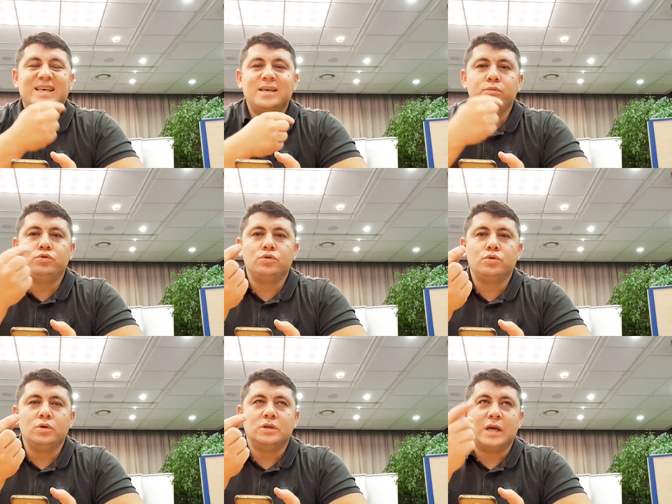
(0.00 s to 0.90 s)

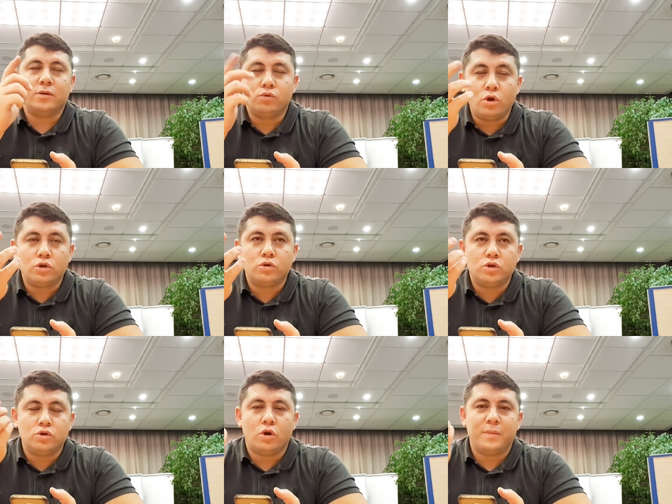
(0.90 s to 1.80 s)
2,5 şey 4
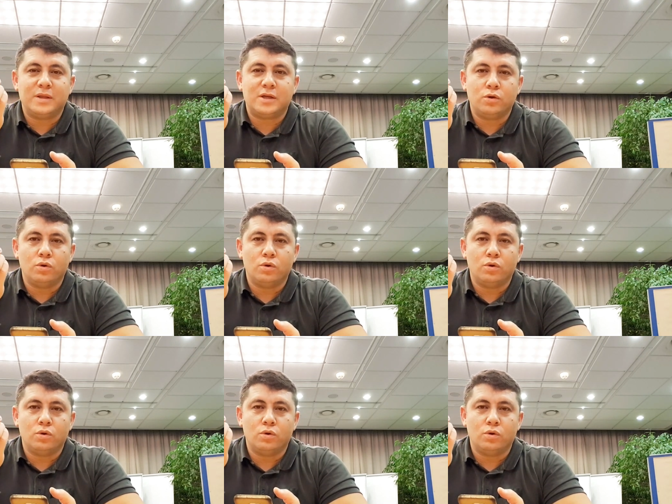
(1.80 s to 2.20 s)
kilometre